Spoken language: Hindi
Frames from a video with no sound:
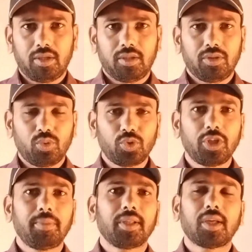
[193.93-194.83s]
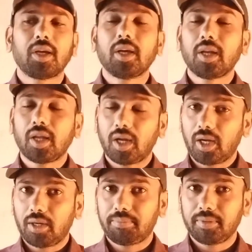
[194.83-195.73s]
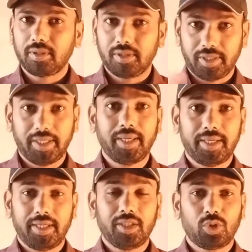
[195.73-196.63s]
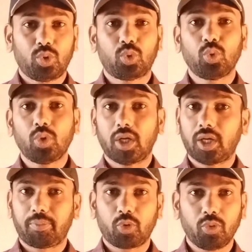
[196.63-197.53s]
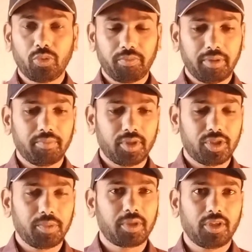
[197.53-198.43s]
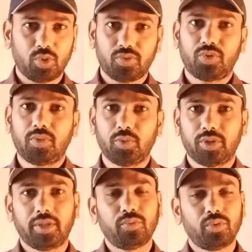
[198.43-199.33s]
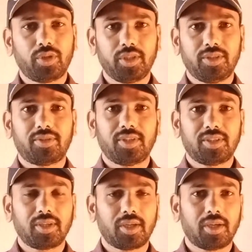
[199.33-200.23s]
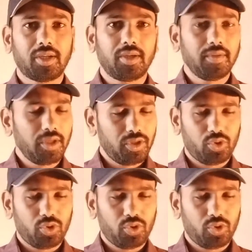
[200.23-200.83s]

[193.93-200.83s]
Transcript: दूसरी बात अगर आप नए हैं तो आपको मेंबरशिप का जो फॉर्म होता है वो रजिस्ट्रेशन करना